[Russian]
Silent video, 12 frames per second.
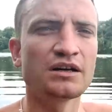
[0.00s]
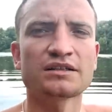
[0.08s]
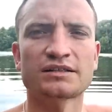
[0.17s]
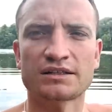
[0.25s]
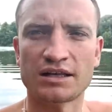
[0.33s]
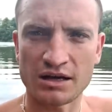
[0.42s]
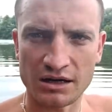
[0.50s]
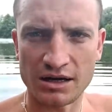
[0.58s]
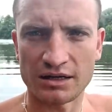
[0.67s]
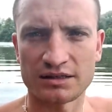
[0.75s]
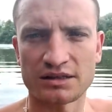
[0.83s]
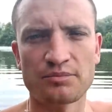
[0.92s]

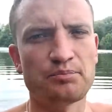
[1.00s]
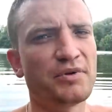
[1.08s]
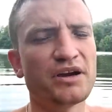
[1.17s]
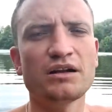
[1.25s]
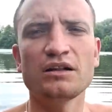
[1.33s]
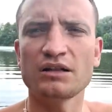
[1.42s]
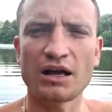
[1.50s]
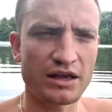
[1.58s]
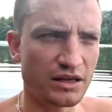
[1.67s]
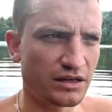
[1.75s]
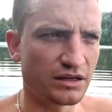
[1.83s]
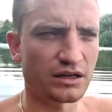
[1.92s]
старался, бегал на
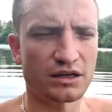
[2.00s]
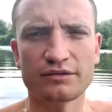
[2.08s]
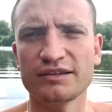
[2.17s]
играх,